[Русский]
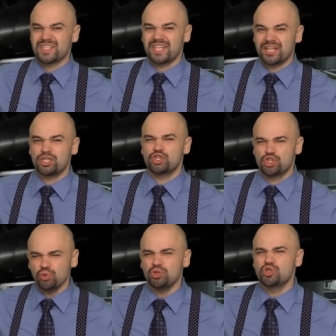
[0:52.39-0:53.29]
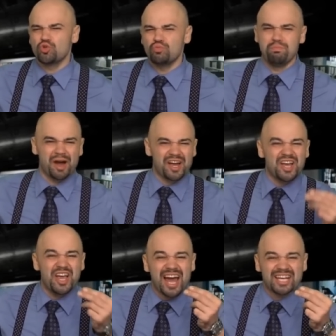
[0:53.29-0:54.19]
стать чуточку
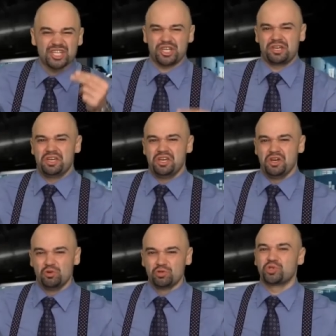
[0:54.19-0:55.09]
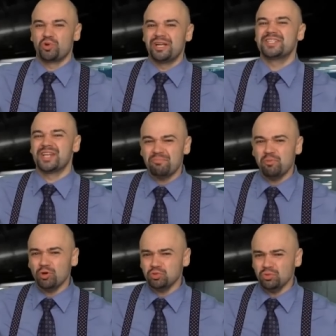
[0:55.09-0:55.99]
богаче? Устроились на
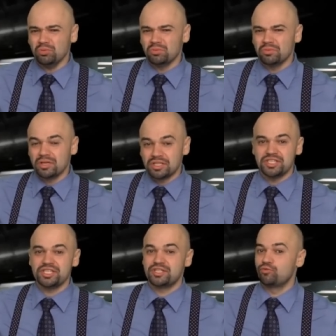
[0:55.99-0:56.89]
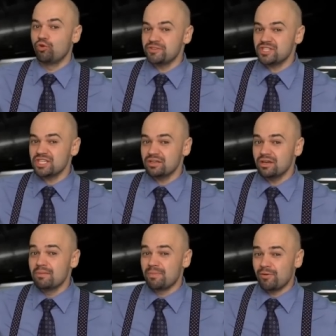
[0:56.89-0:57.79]
работу? Сидите в офисе
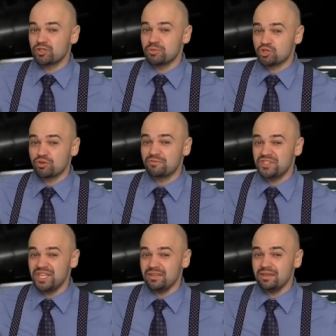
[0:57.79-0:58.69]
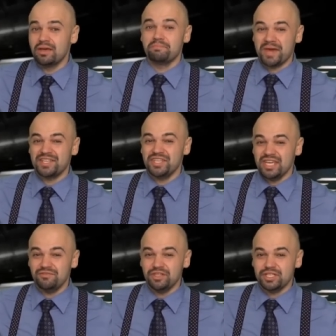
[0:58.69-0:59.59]
по 8 часов в день, 5
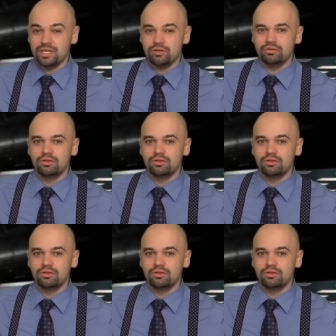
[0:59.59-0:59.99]
дней в неделю,